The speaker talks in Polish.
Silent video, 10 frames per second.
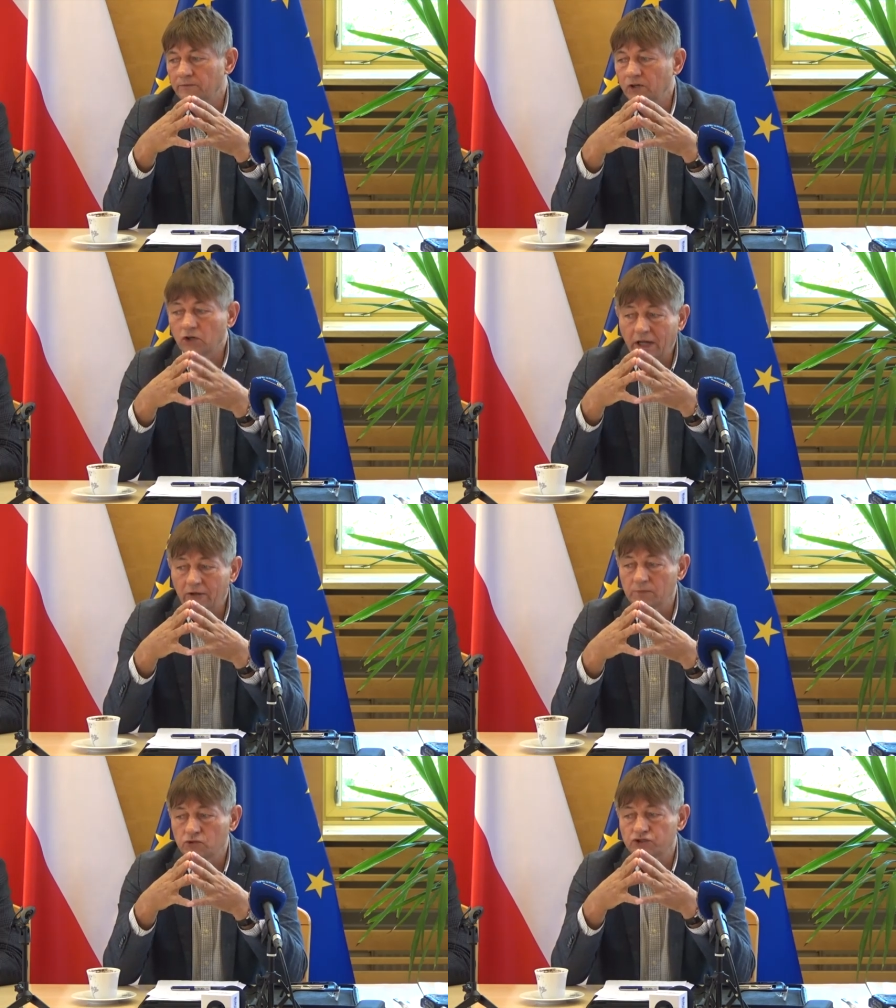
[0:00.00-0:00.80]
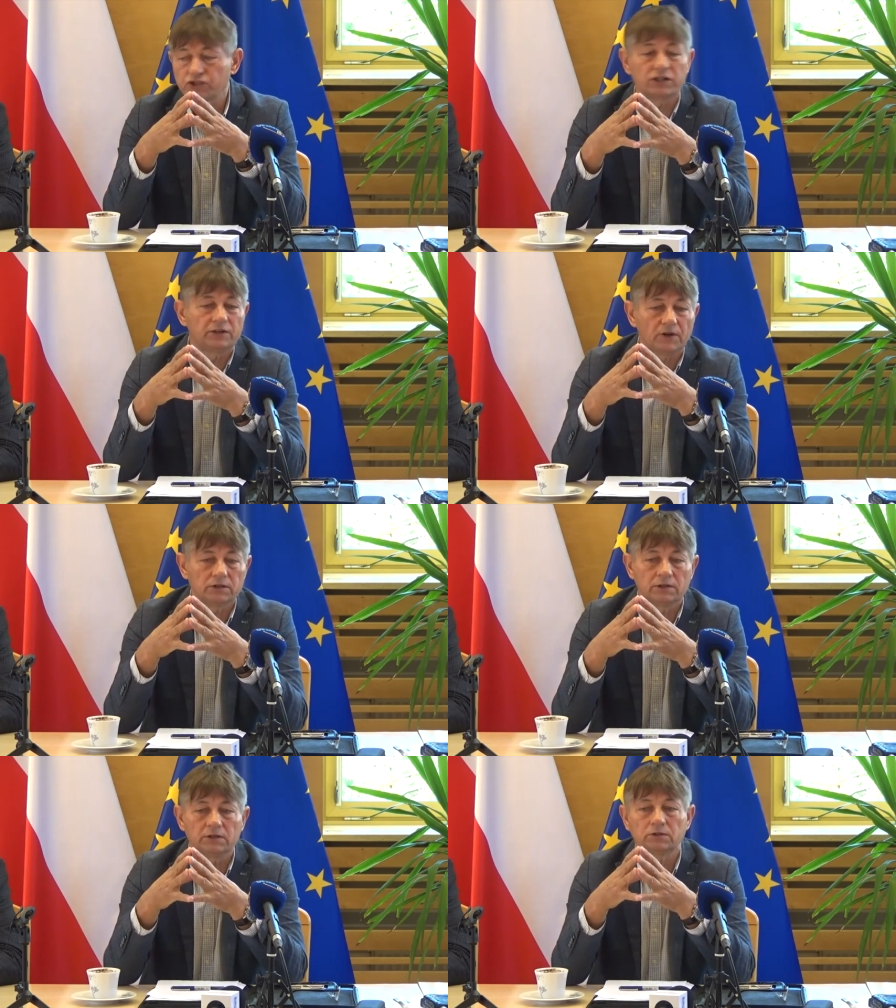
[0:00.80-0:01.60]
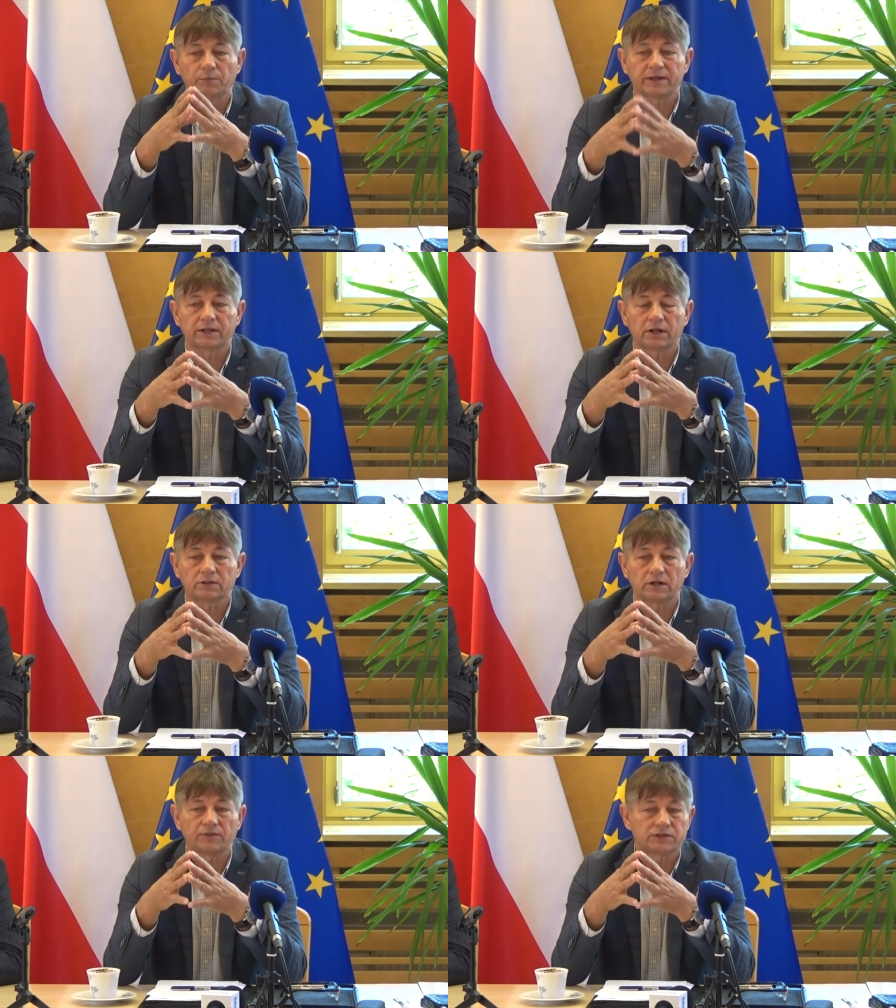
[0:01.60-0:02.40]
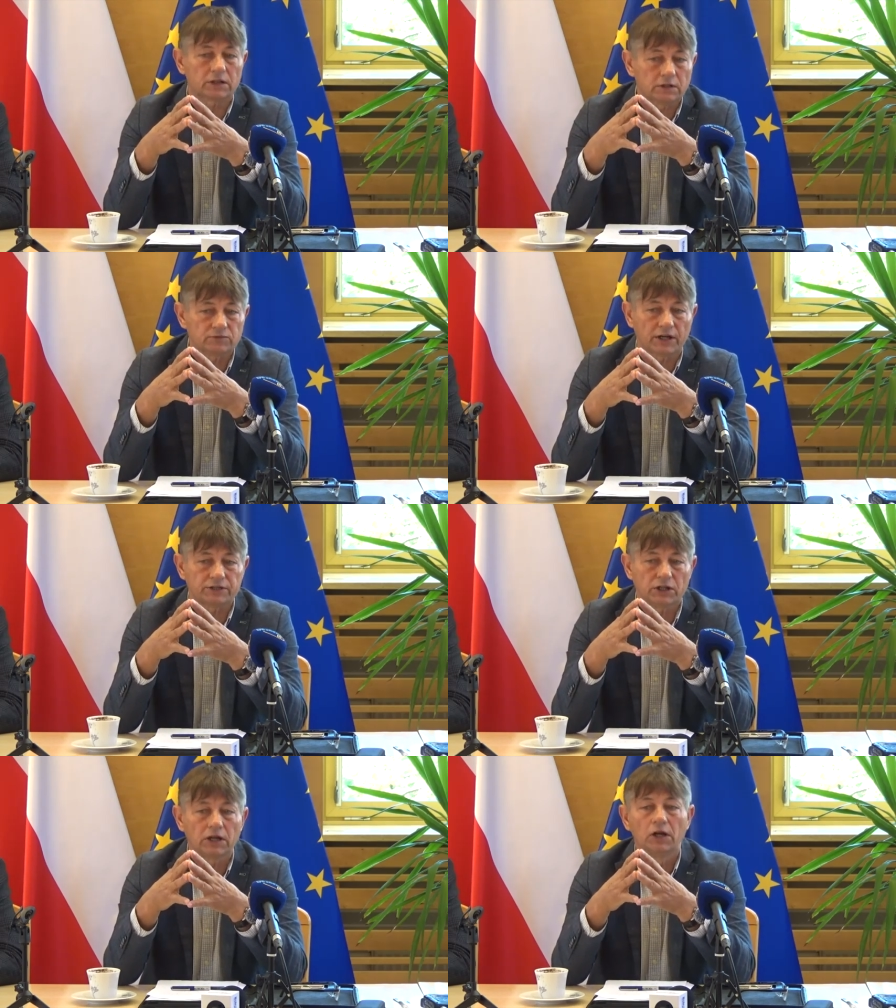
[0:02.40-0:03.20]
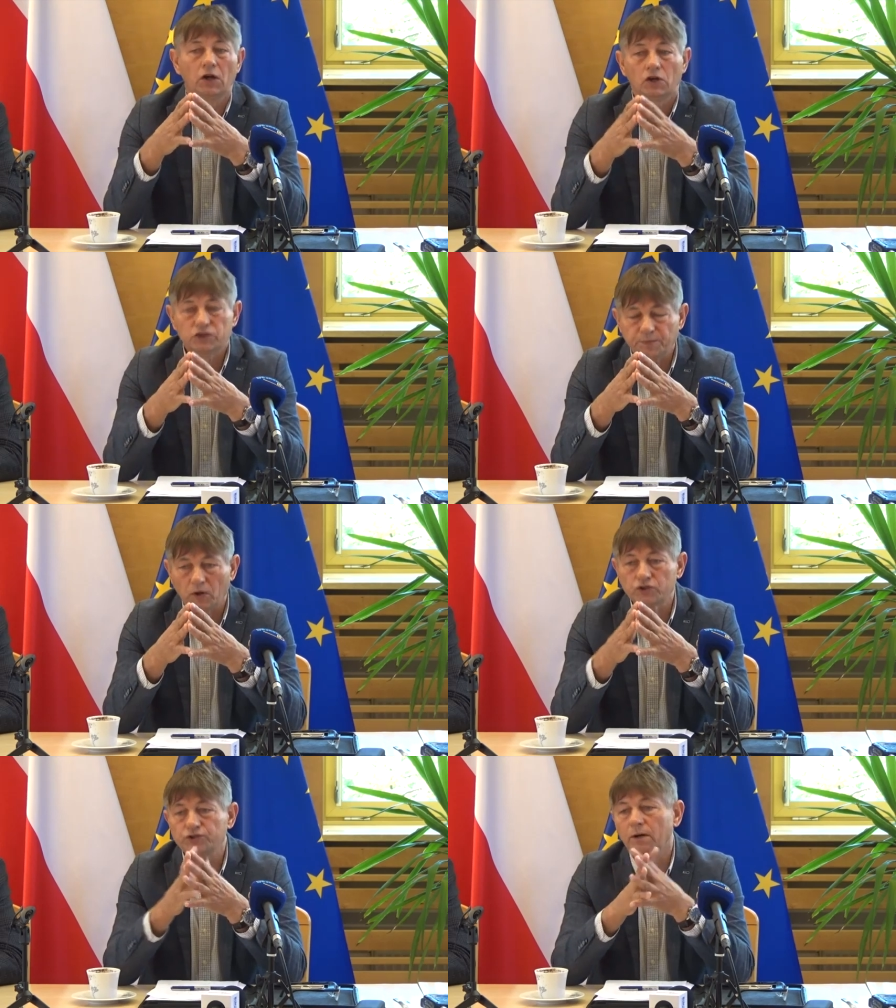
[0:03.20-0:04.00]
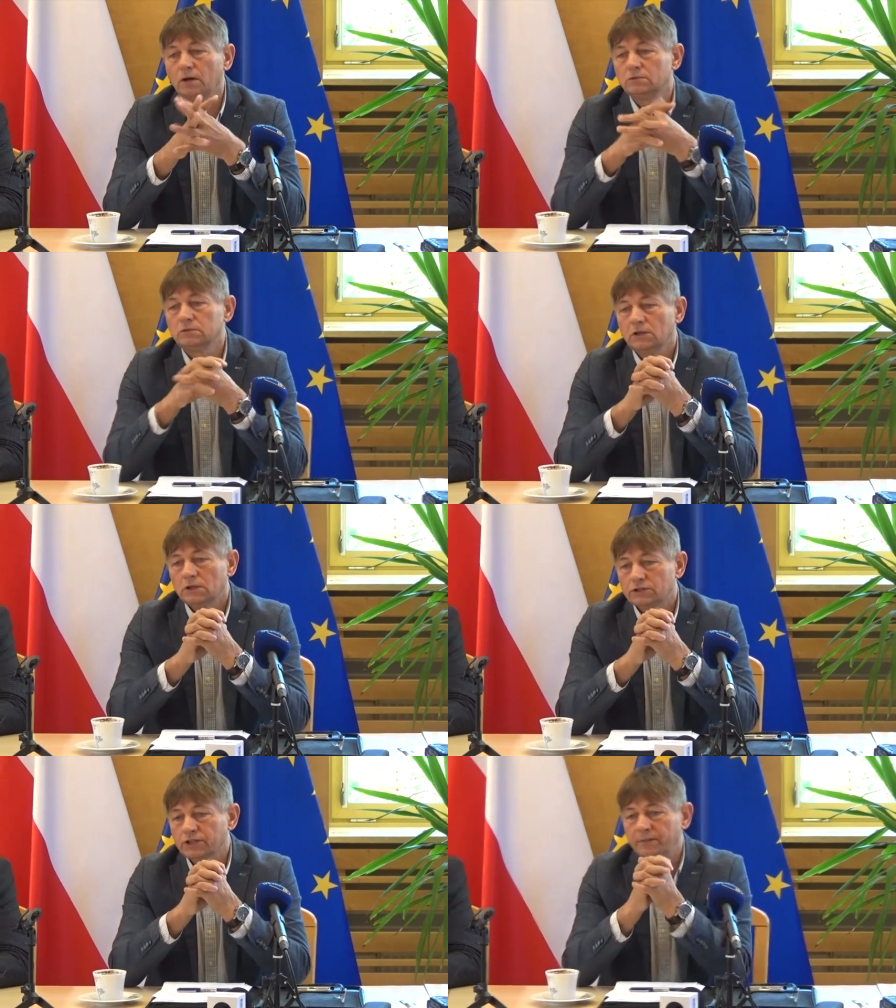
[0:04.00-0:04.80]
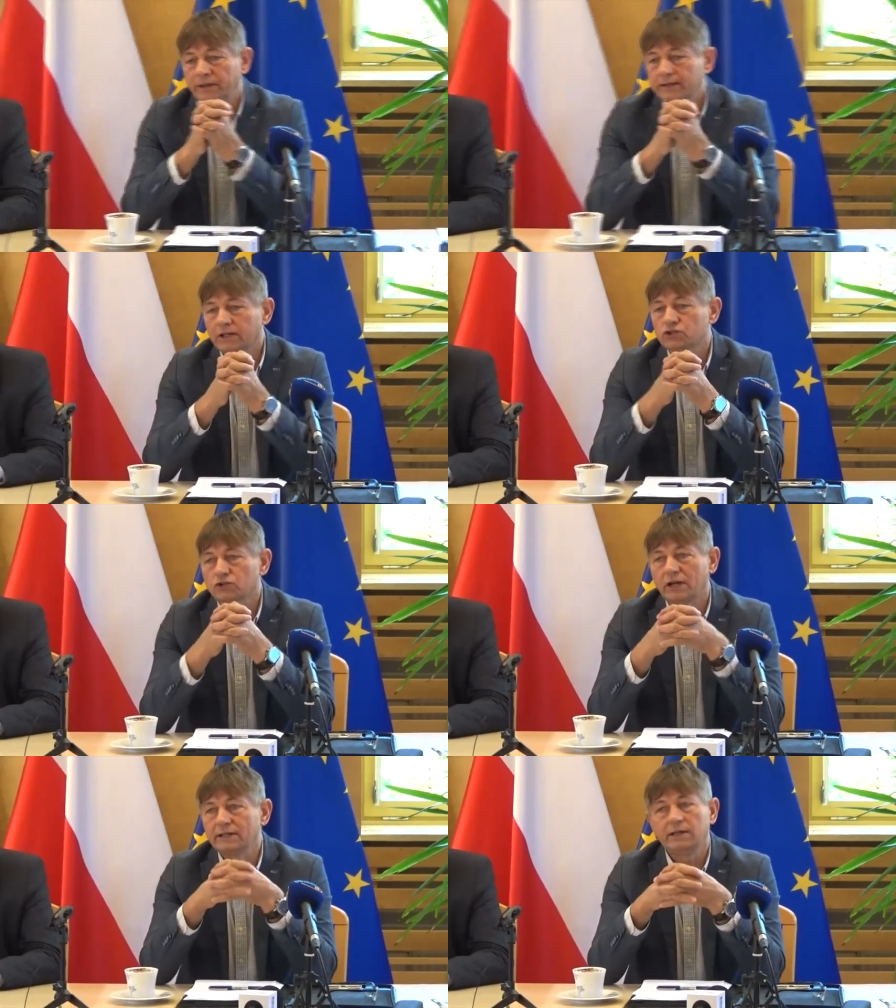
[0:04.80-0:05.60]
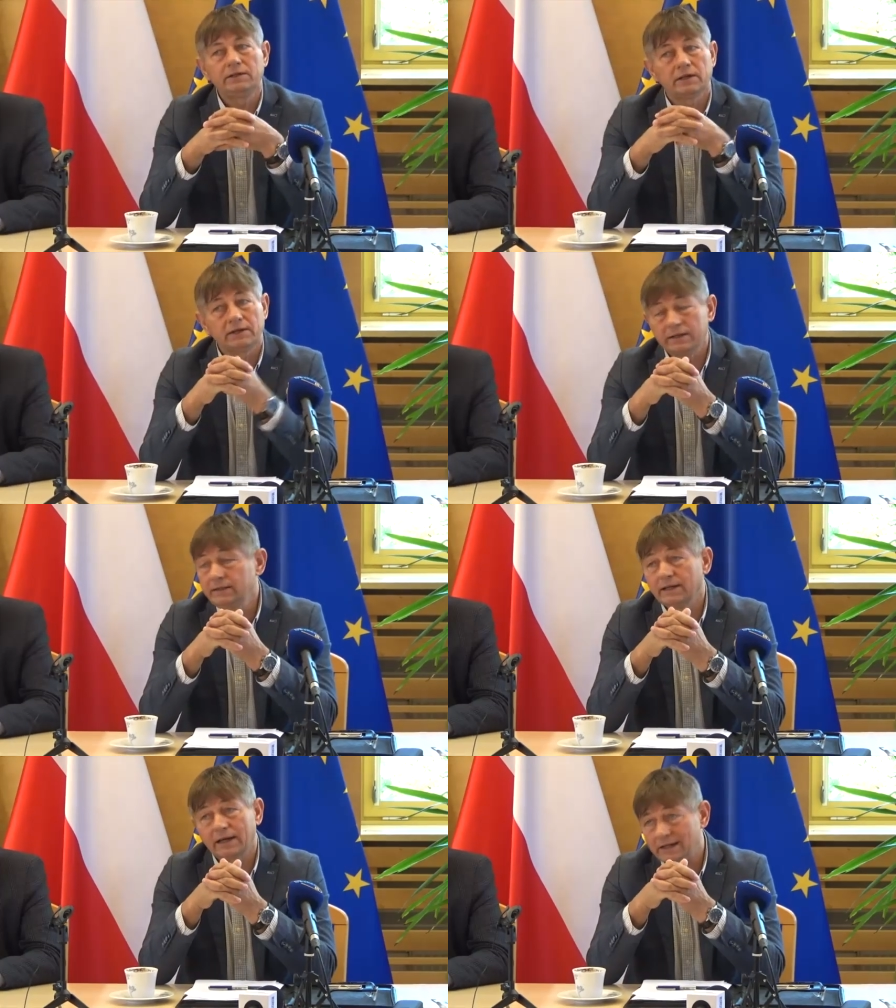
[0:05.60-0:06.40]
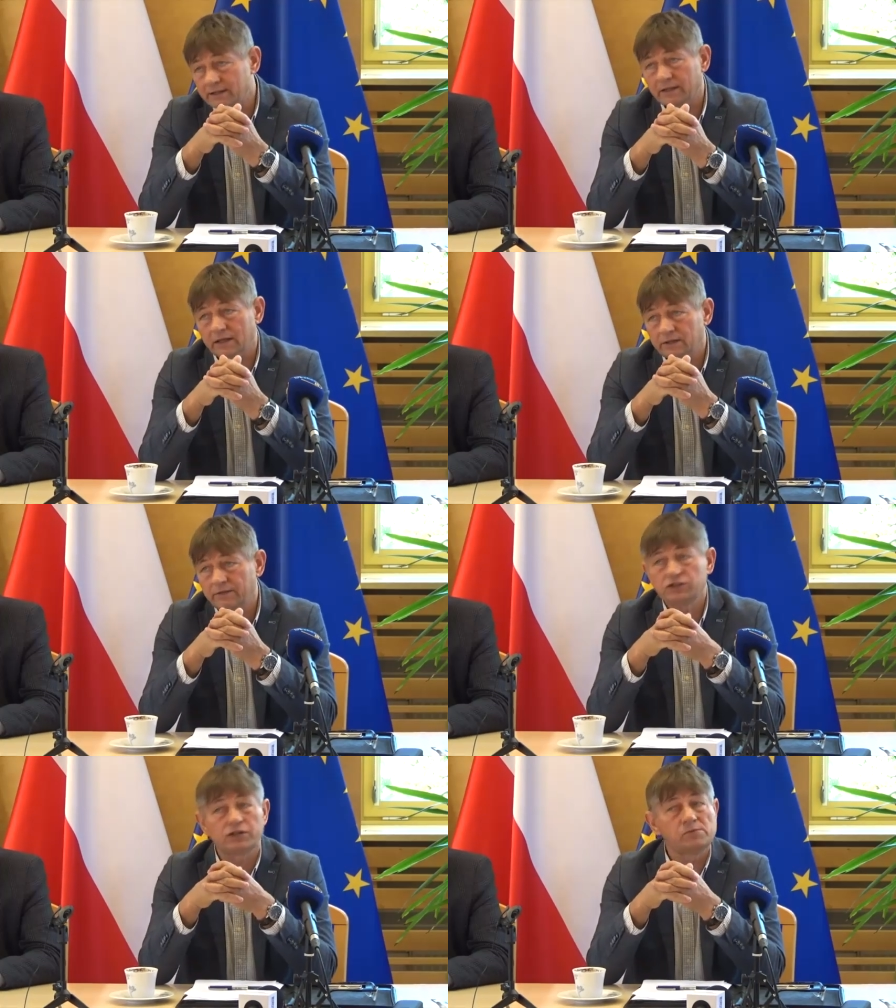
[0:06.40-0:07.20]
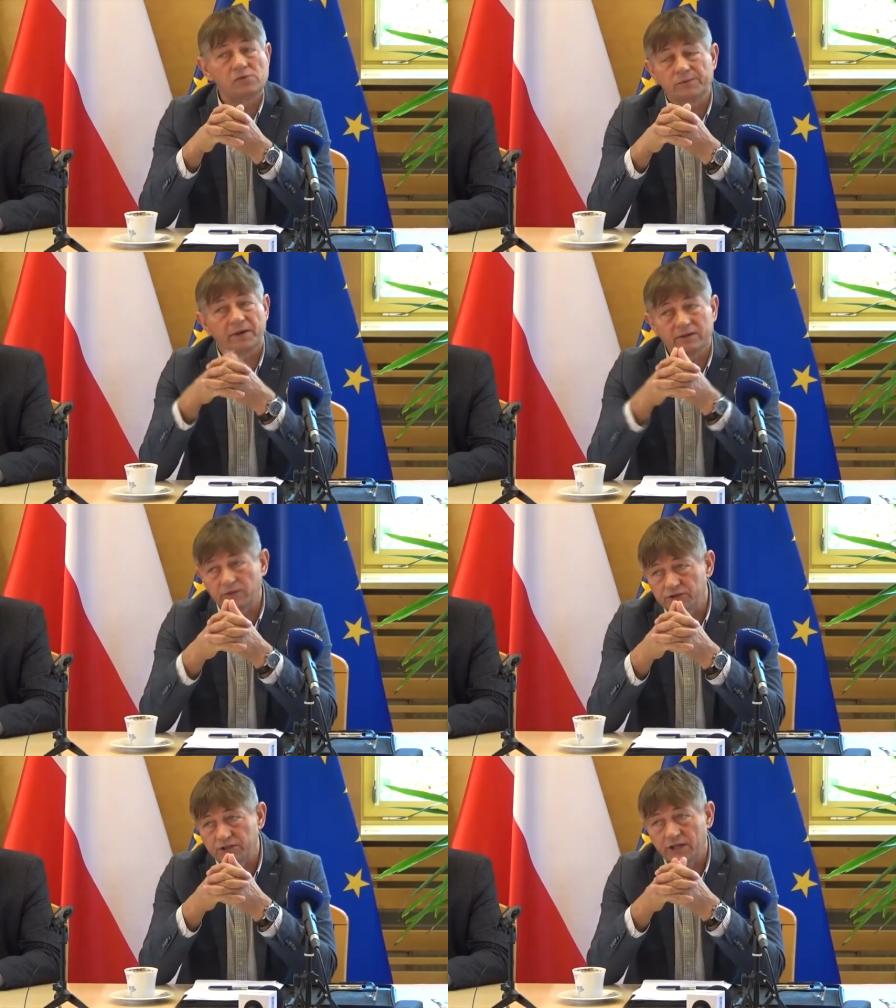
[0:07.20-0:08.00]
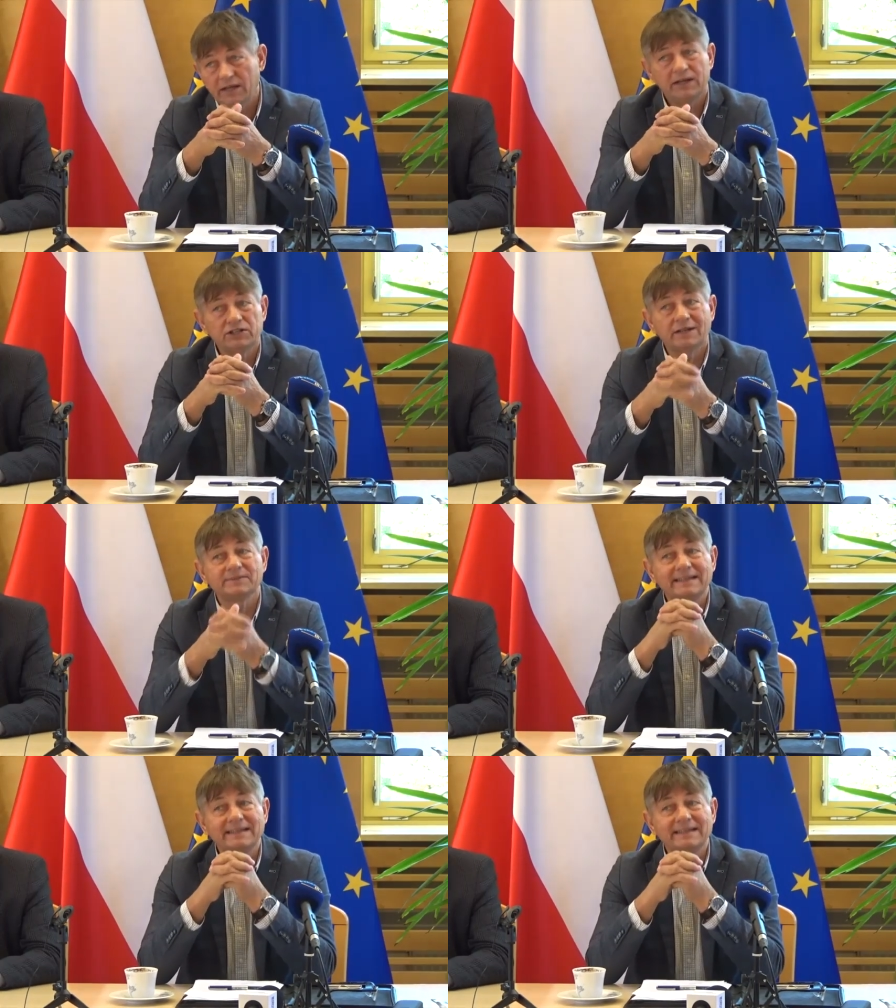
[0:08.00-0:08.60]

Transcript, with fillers: Wykonałem już trzy telefony do pana dyrektora w ostatnim czasie z prośbą, żeby jednak szukali innej, innej alternatywy. Dzisiaj mi mówi, panie wójcie, jeśli nam